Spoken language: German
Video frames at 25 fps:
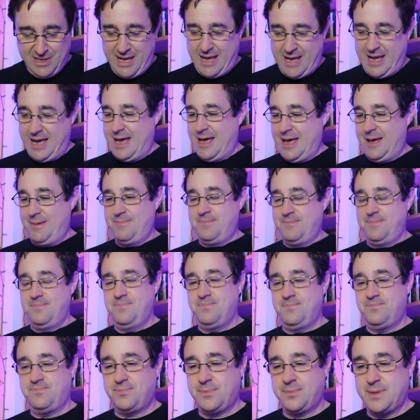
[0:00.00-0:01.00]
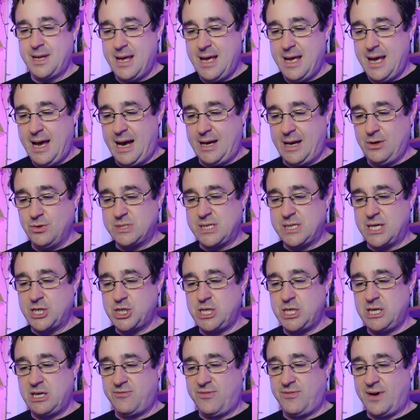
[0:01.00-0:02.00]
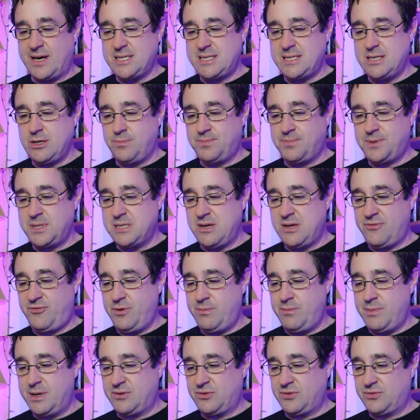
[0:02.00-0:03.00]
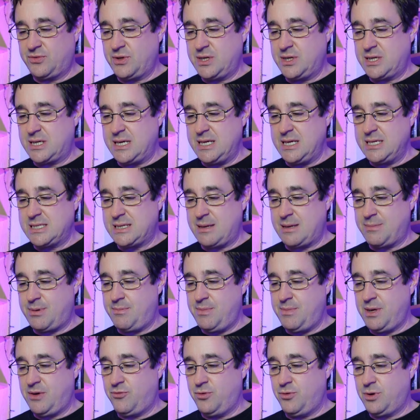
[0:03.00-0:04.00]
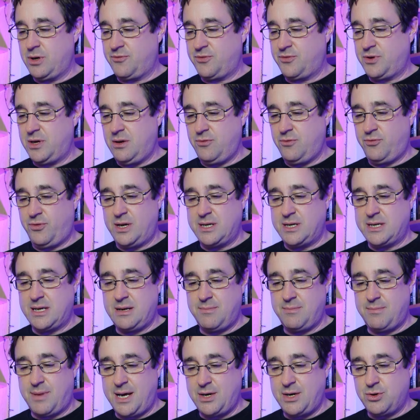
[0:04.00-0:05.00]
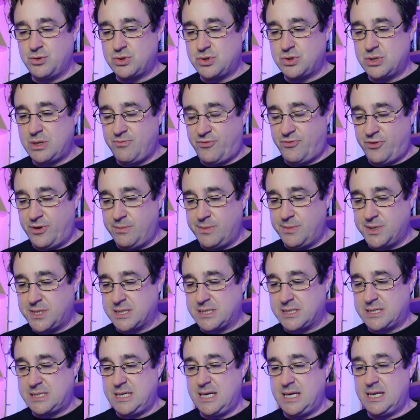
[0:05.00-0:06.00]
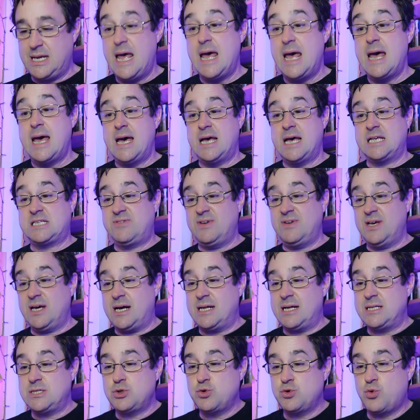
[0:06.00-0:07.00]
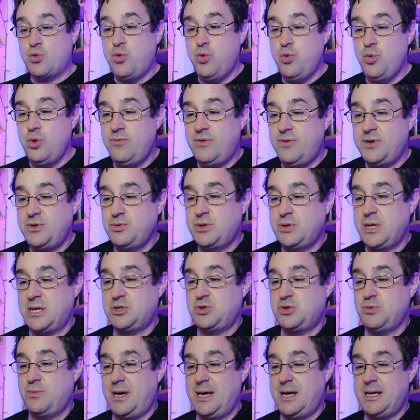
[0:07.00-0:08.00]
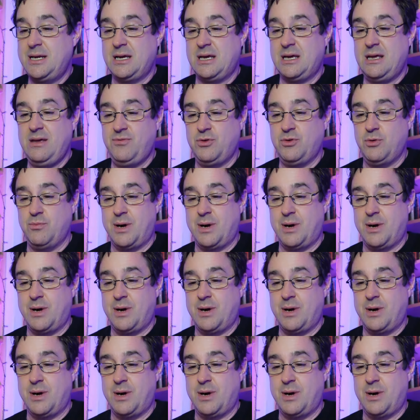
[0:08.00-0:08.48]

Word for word: Ähm, Hallo Sashi, ich weiß nicht, ob dieser Film etwas für dich ist, aber mich würde auf jeden Fall deine Meinung zu dem Film interessieren. Es wäre also cool, wenn du dazu mal eine Review